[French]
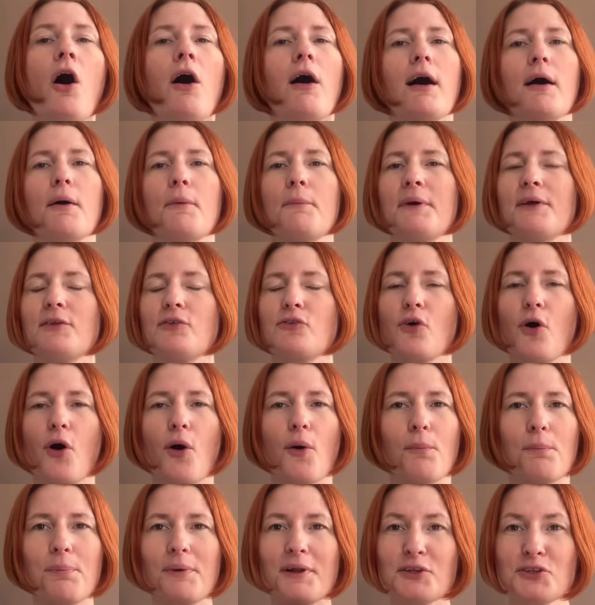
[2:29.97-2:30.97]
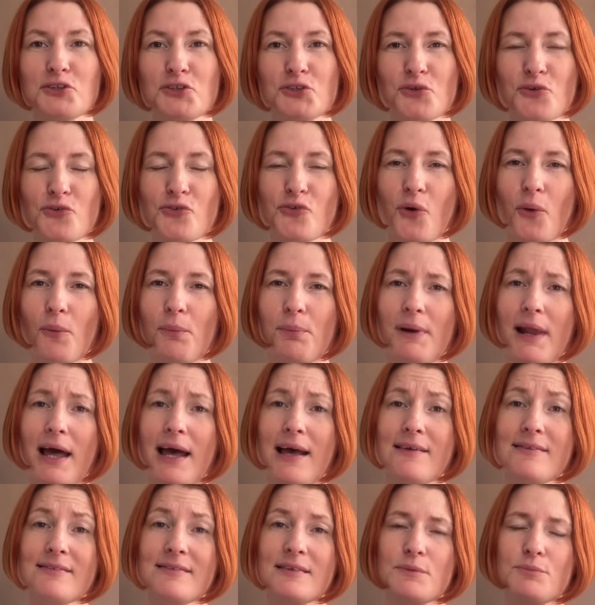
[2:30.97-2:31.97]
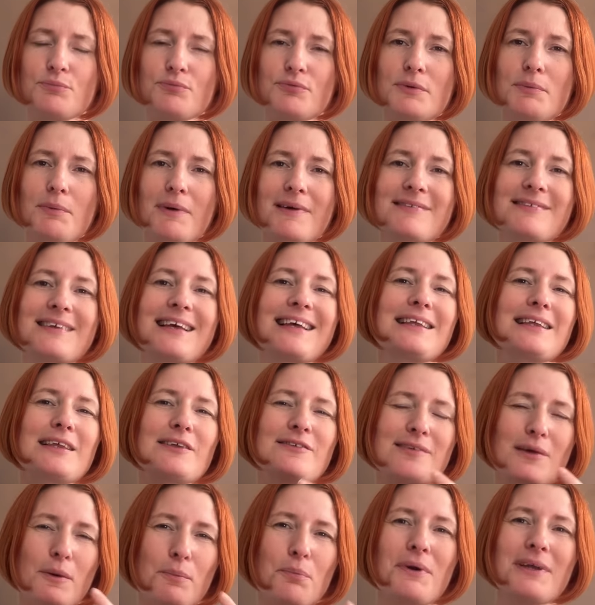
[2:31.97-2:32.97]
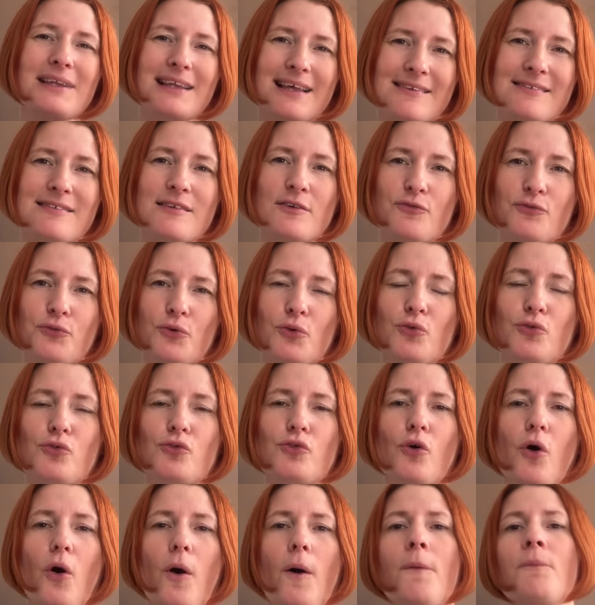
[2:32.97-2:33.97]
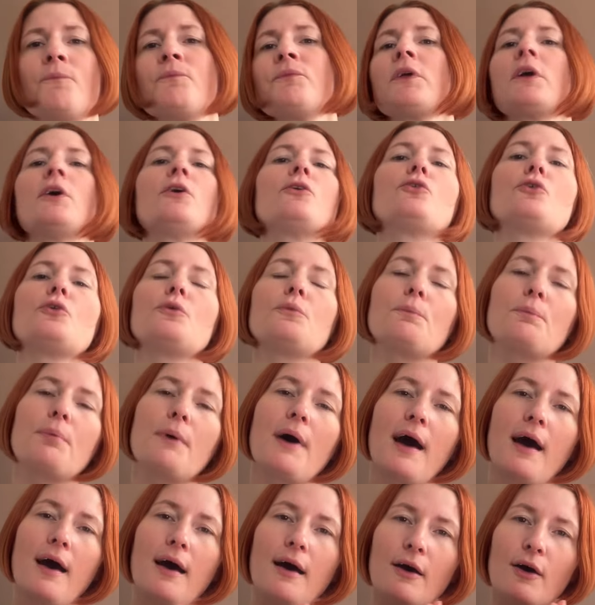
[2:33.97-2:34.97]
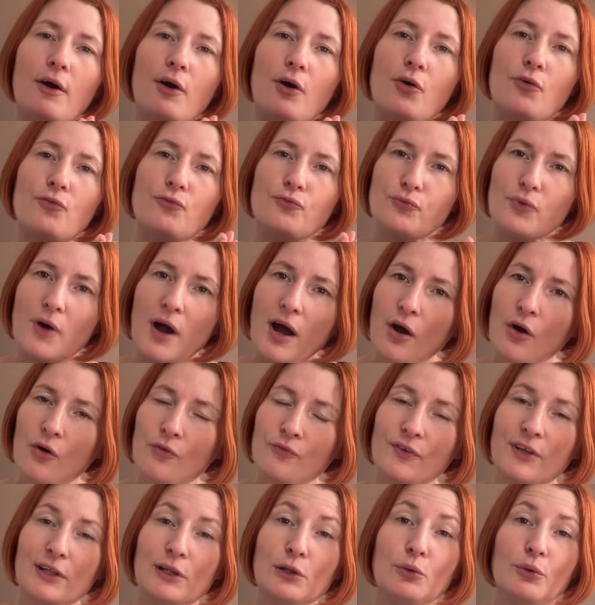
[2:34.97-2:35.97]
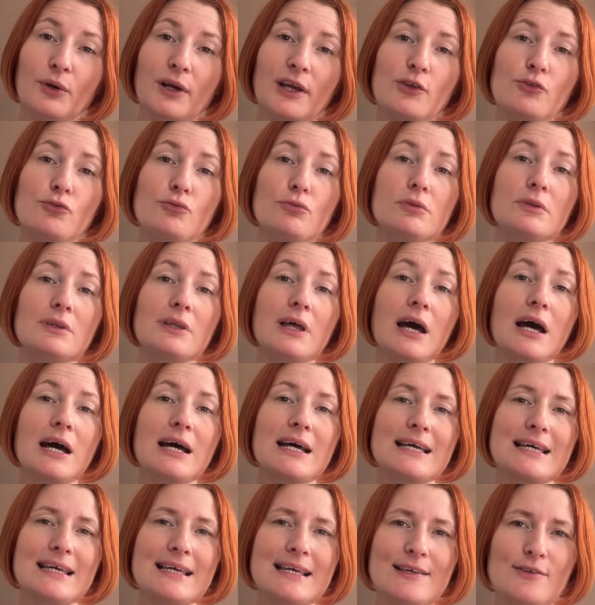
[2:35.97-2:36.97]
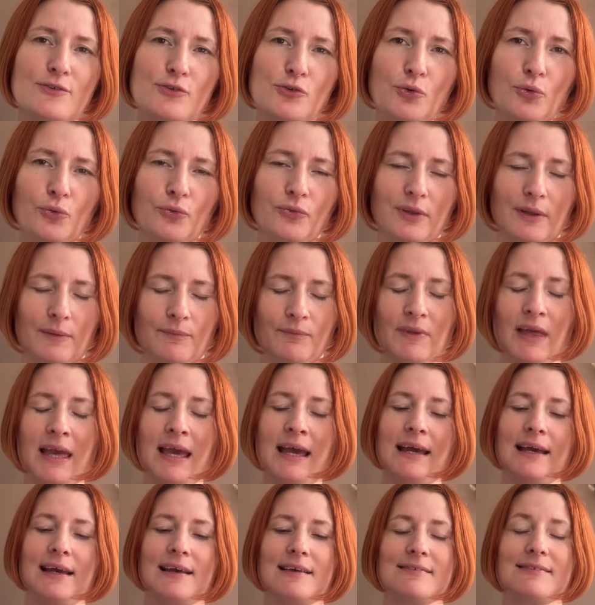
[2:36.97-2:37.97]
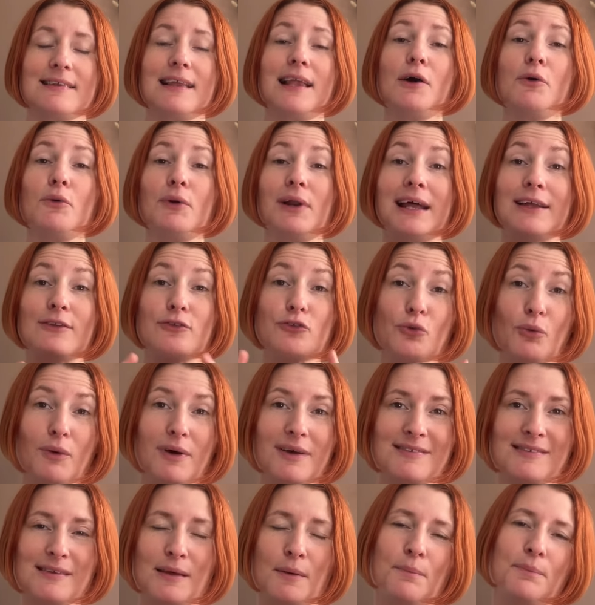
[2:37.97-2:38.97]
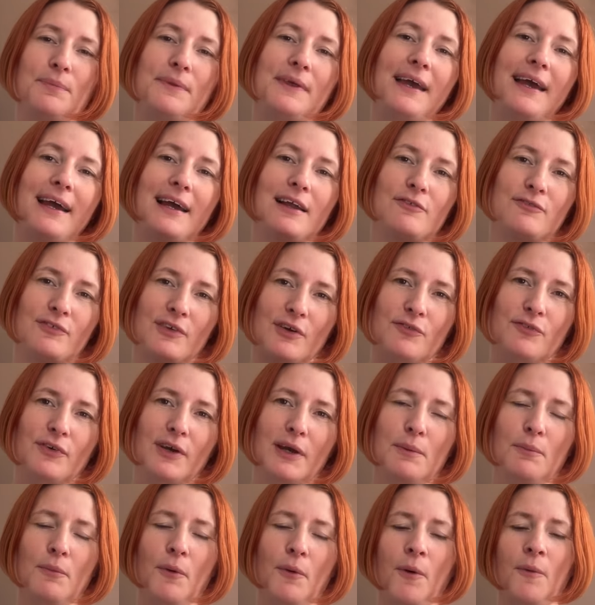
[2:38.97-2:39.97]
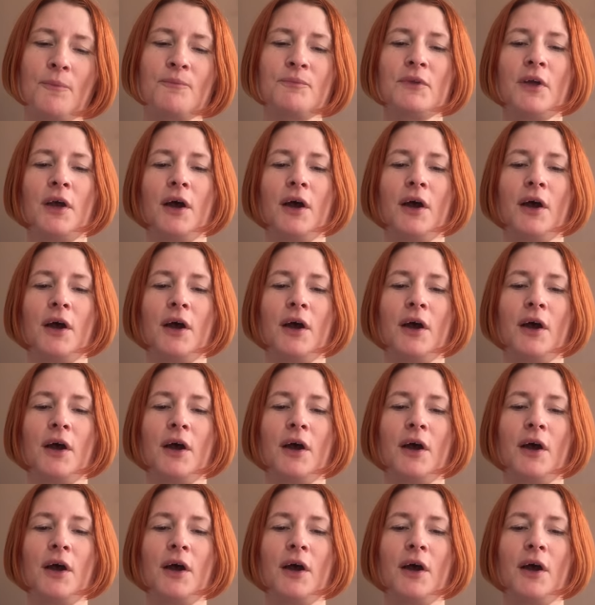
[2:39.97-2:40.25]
on va mettre euh, plein de choses en place et puis ça, bah, ça, peut être assez frustrant de ne pas voir en fait le résultat escompté. Et c'est là où la troisième pierre, elle vient vraiment